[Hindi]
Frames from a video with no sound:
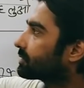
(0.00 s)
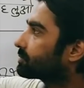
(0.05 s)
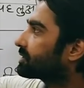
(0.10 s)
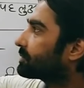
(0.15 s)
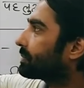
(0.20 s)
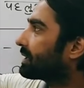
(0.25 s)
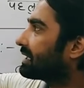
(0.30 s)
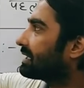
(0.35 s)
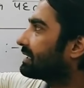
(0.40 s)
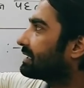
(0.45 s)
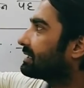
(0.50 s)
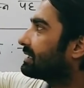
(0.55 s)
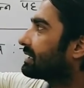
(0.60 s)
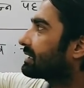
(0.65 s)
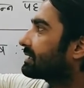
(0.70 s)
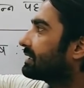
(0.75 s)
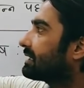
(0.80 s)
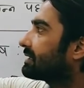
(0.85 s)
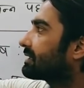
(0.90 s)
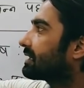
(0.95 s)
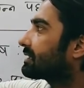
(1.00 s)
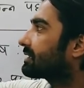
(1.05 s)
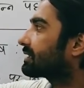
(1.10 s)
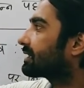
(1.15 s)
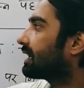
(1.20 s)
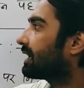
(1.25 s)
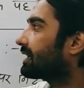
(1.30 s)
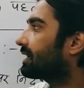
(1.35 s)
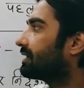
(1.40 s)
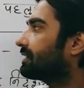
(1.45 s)
सबसे पहले ये देखते हैं दत्त
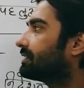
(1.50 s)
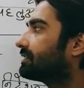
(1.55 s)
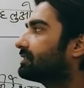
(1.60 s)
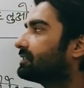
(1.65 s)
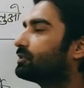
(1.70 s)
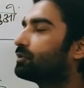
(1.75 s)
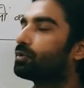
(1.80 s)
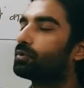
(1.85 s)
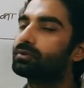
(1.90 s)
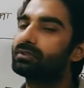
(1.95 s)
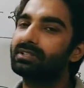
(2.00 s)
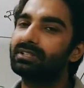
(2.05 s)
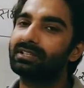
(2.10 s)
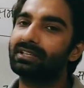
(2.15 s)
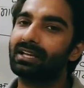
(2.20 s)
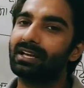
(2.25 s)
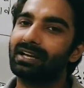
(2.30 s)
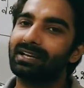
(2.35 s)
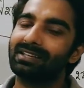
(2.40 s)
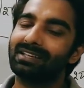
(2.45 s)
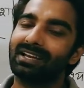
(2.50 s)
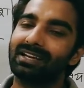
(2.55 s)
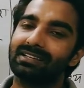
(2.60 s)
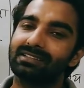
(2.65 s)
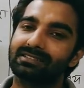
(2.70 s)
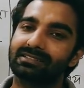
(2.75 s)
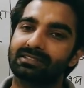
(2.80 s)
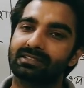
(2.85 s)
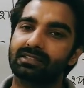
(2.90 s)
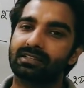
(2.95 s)
कार्य नीति होती क्या है या
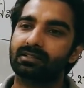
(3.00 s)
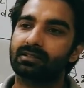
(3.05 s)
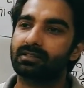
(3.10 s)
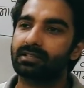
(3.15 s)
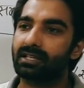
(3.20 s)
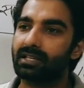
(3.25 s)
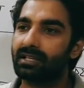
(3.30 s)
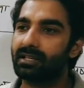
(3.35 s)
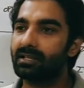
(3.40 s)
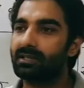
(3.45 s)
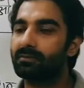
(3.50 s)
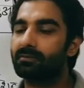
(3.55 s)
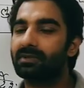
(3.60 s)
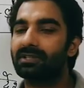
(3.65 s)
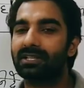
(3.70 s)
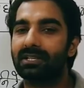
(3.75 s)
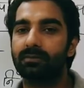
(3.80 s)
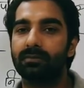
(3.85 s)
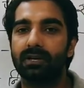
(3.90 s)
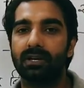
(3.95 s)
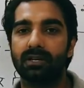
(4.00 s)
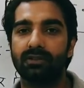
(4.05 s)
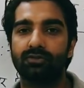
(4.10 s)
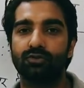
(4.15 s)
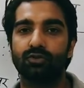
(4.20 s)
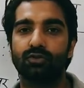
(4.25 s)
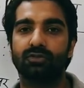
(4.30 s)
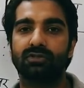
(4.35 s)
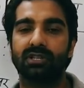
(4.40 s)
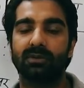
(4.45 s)
इस के मतलब
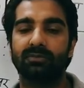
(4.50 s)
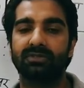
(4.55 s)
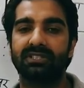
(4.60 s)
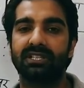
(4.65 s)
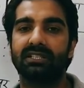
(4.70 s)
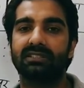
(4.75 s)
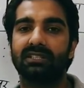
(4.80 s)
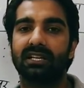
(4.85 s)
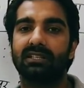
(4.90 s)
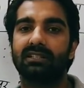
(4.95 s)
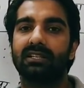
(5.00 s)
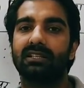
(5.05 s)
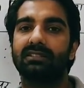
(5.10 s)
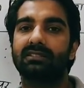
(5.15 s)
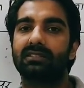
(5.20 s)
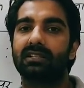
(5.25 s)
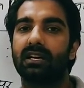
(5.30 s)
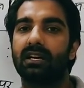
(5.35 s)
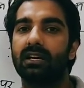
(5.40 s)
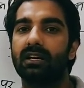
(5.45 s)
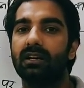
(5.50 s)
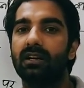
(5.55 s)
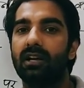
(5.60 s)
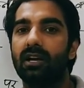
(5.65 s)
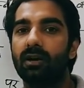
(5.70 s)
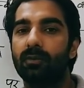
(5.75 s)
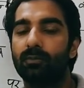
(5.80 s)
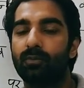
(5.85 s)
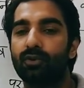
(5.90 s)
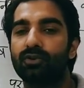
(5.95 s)
जो सबसे ज़्यादा इसका
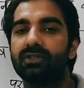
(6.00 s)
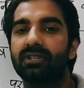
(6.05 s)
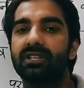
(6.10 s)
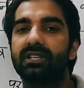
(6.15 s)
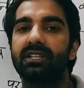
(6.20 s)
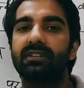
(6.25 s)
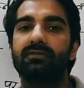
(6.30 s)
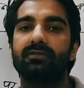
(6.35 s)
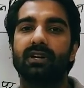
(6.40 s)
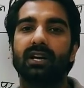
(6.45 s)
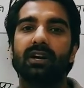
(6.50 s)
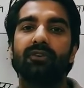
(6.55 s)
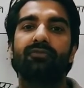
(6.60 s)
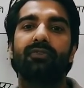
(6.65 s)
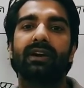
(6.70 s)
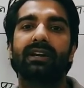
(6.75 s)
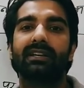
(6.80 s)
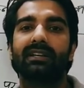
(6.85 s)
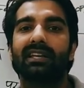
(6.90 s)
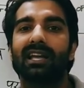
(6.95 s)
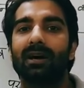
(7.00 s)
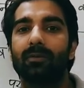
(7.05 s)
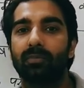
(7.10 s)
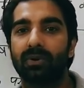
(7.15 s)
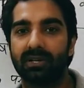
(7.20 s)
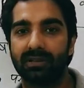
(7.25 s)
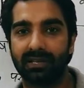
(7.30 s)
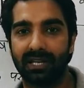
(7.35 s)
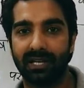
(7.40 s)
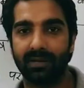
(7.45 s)
पॉजिटिव इफेक्ट क्या
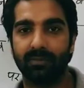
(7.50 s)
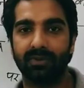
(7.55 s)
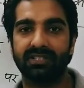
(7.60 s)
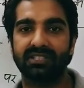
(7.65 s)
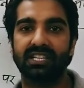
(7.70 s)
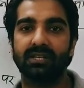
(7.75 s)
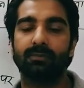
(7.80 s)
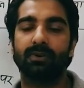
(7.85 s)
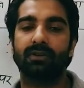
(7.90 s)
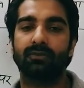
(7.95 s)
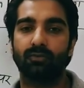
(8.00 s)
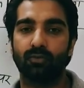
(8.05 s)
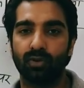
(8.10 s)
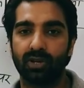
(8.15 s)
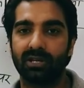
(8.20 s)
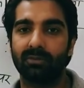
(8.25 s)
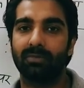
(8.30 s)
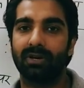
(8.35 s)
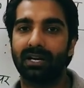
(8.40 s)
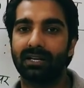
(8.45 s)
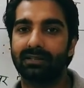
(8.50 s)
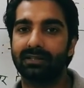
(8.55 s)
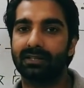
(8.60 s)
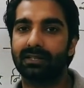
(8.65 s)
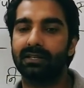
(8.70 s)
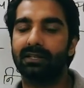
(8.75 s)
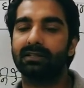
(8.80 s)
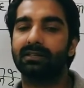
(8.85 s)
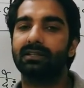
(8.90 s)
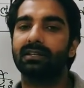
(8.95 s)
पड़ता है बच्चे पर वो एक बार देख
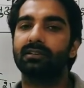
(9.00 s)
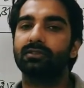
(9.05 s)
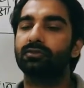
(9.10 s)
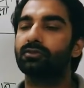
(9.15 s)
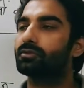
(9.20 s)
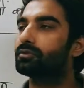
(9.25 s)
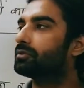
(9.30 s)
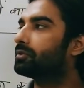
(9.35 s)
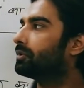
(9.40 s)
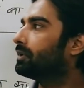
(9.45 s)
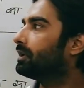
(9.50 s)
लेते हैं तो